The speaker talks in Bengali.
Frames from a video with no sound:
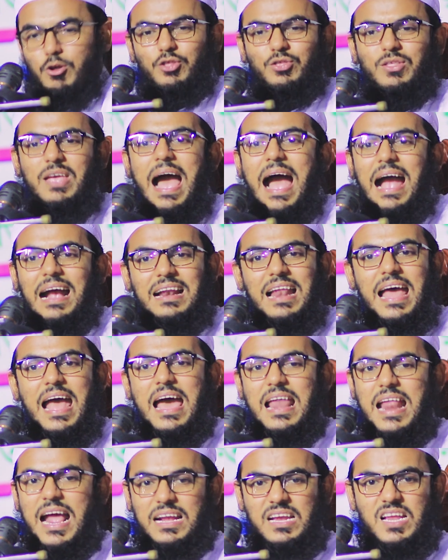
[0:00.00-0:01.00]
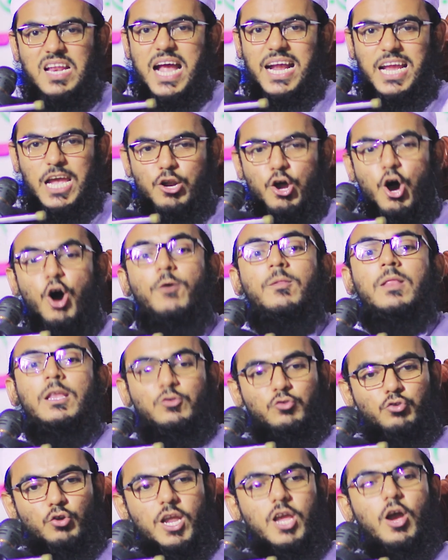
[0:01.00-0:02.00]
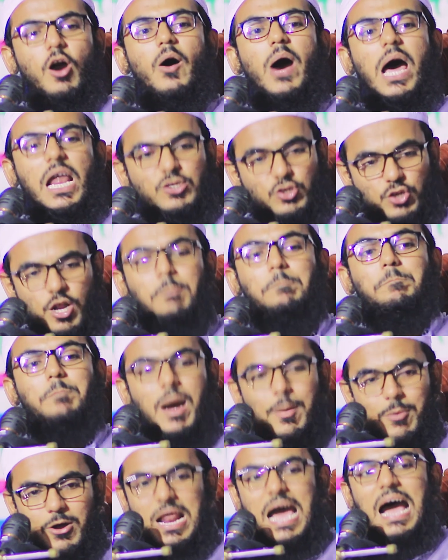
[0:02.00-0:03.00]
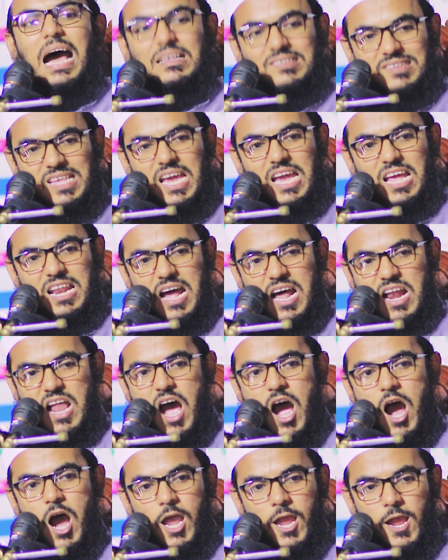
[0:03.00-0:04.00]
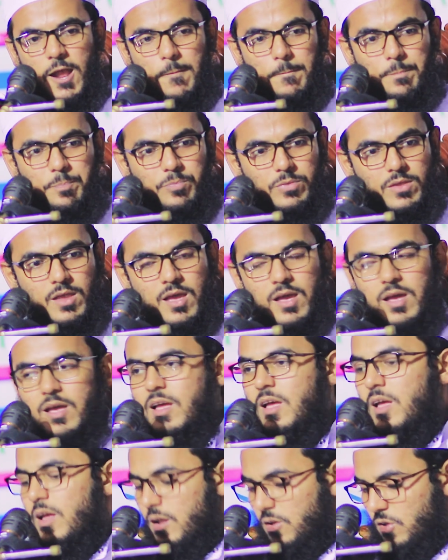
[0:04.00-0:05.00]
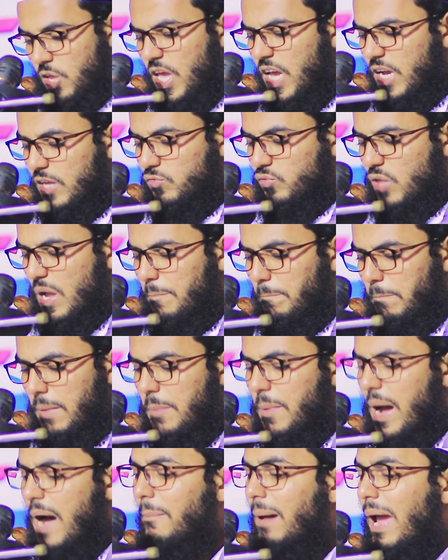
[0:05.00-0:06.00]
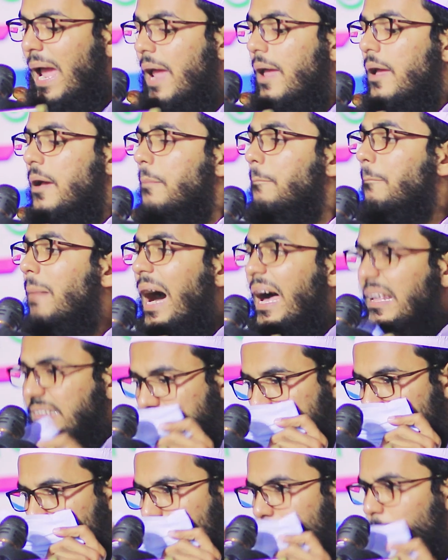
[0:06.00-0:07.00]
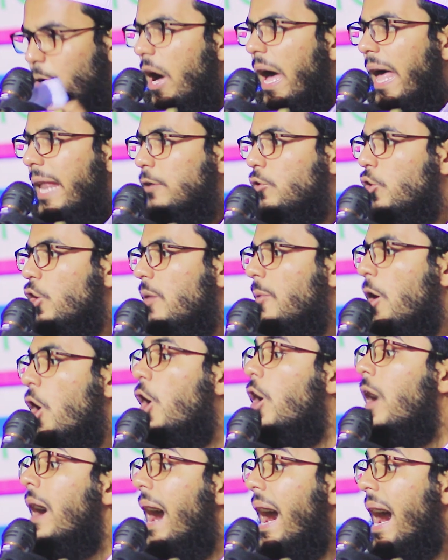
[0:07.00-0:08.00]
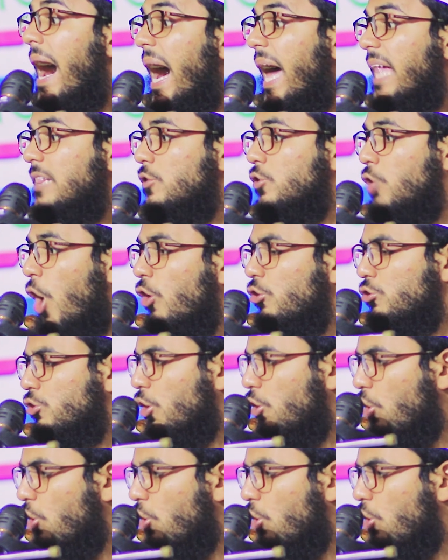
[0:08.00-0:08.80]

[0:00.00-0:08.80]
মধ্যে আগলায় রাখি না কেন চুরি হওয়ার সম্ভাবনা আছে না নাই ঠিক তেমনি ভাবে মাস্ক ব্যবহার করব হাত ধৌত